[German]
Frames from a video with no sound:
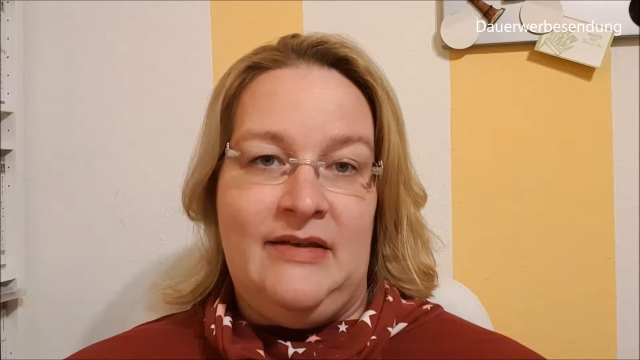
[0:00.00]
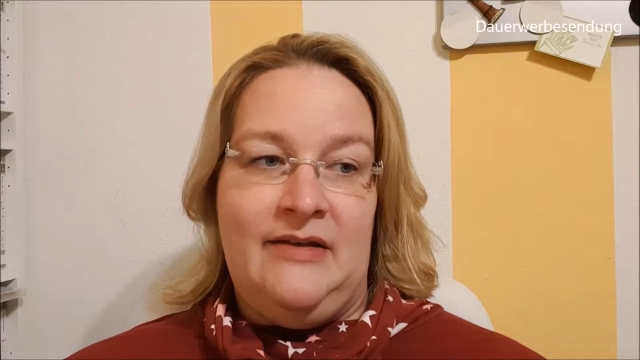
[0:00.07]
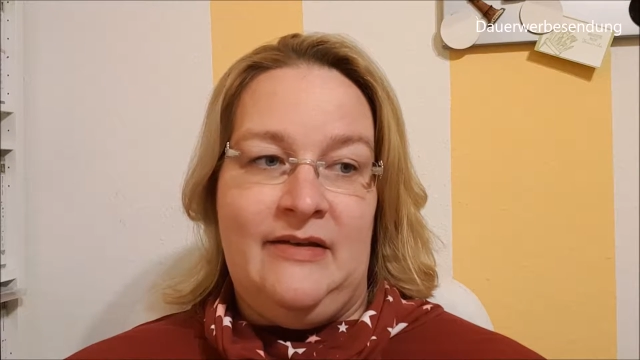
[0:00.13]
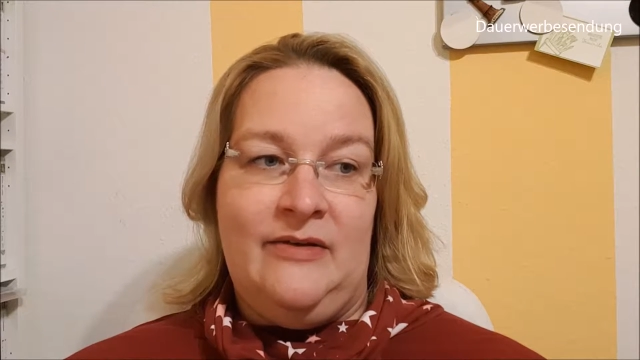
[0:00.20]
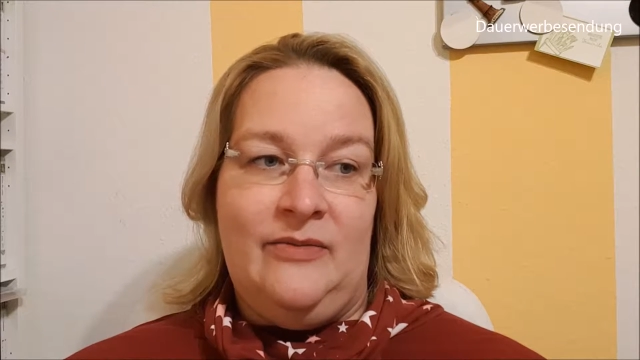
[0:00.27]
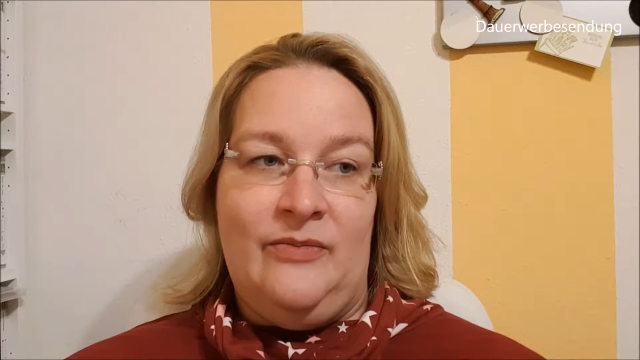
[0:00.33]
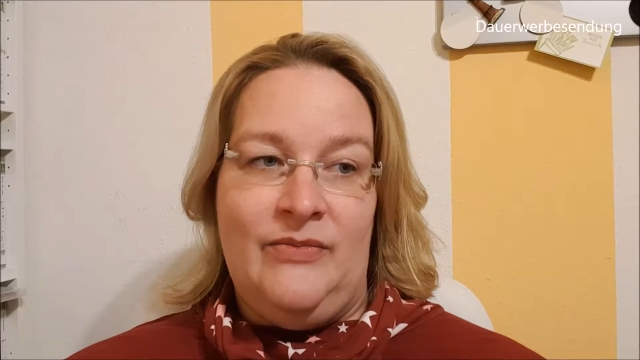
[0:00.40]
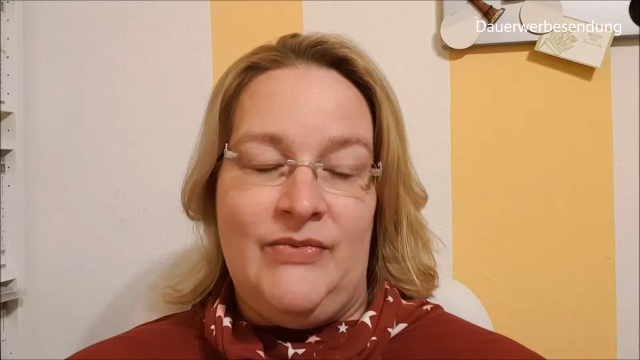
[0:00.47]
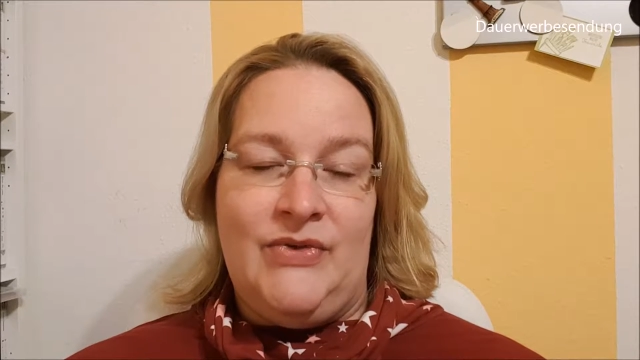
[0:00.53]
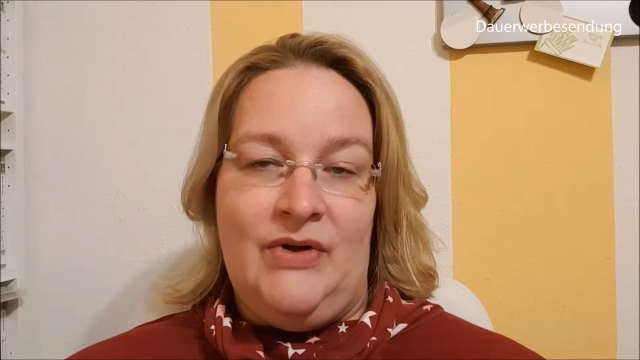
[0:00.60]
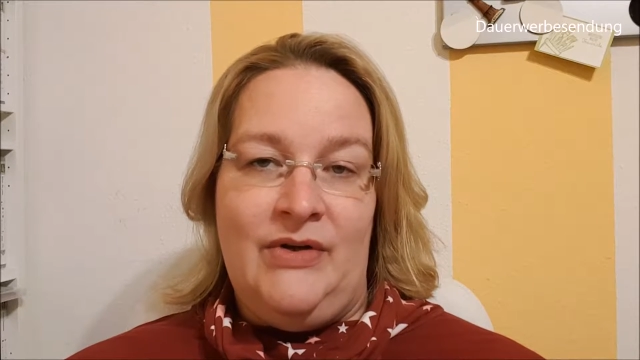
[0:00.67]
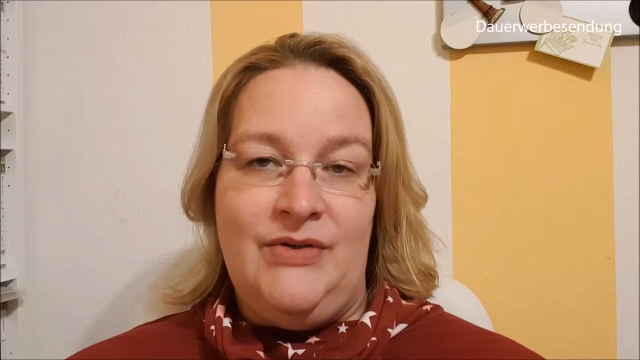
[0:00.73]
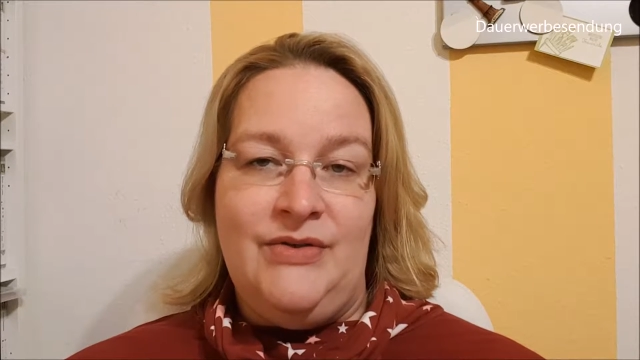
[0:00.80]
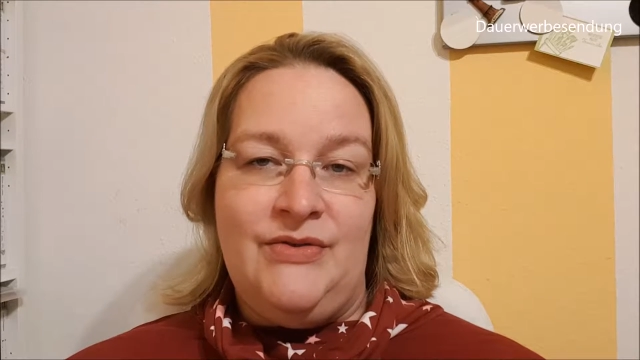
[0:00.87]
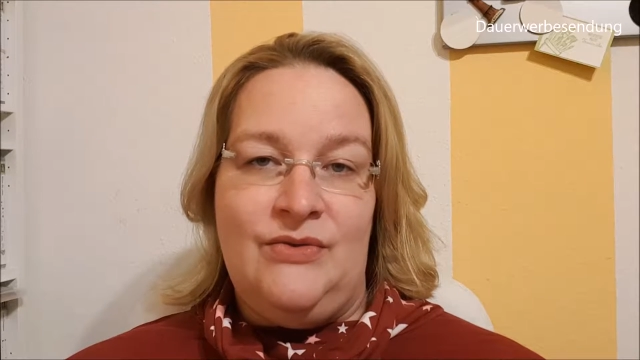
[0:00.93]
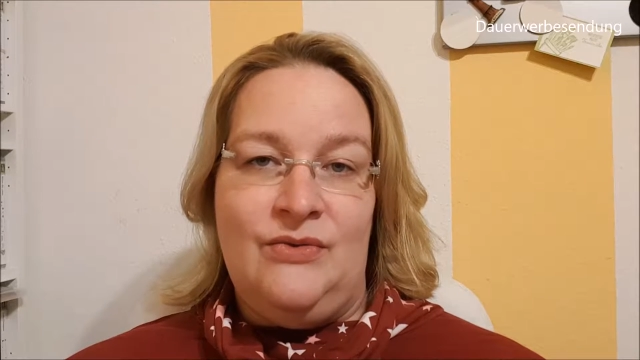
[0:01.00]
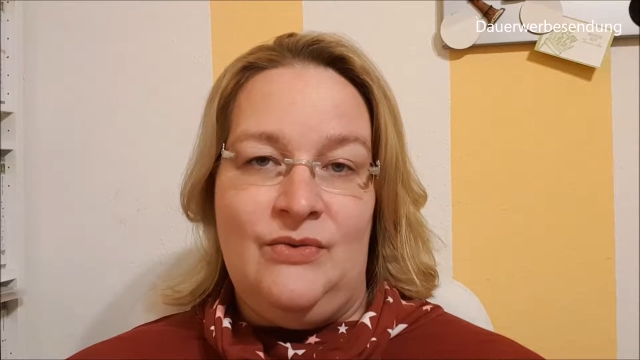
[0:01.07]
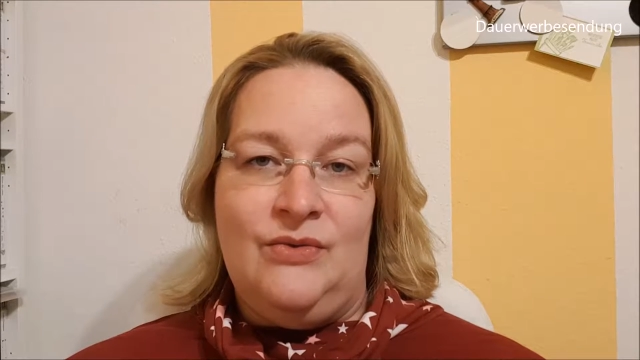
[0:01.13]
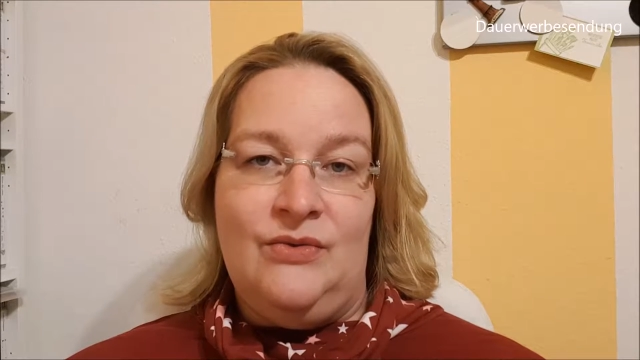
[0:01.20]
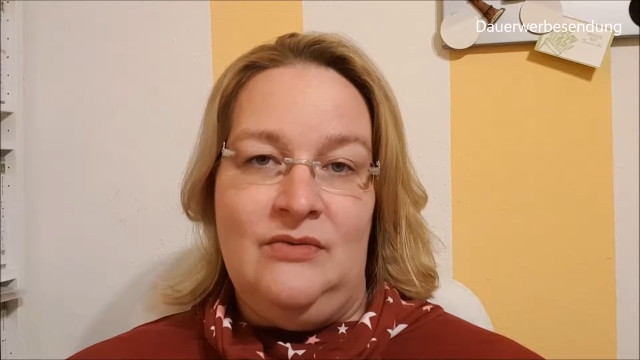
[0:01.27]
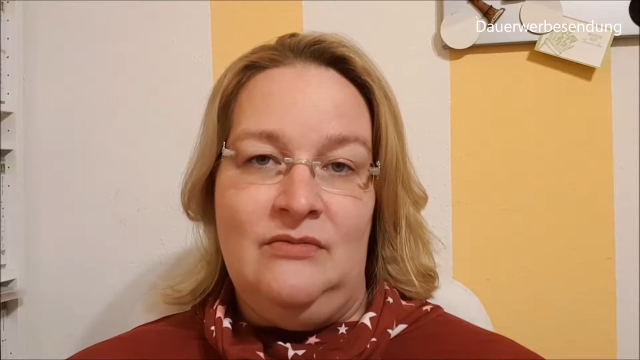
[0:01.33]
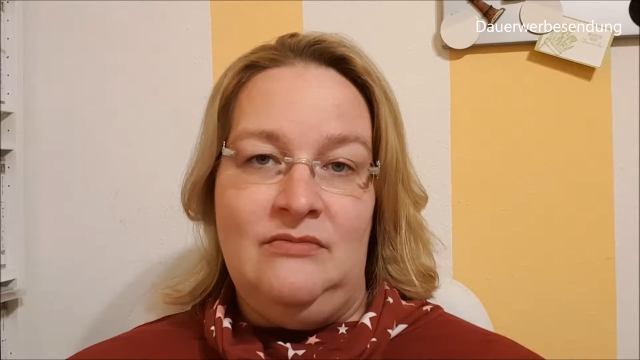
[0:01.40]
Ähm, solltest
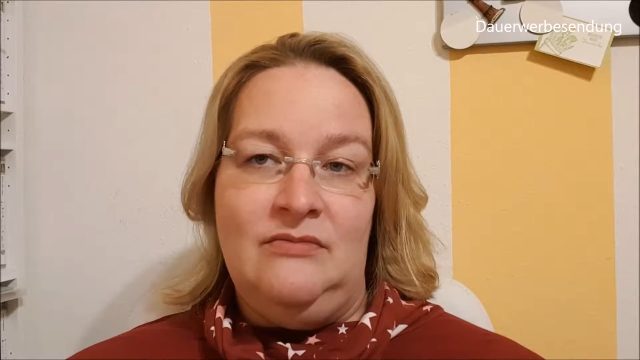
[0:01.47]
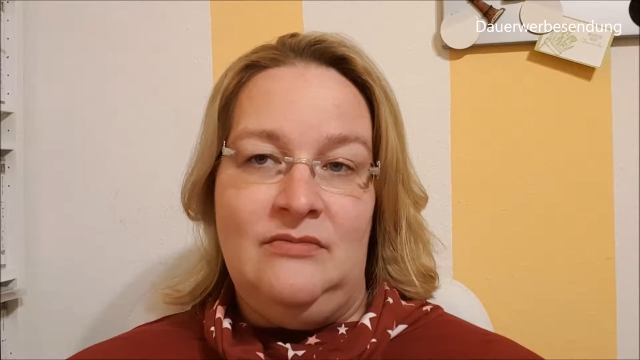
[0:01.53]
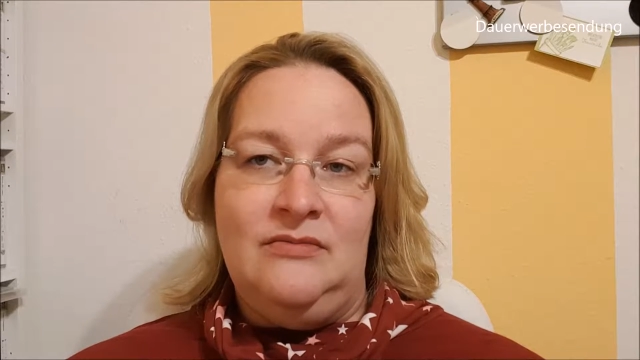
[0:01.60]
du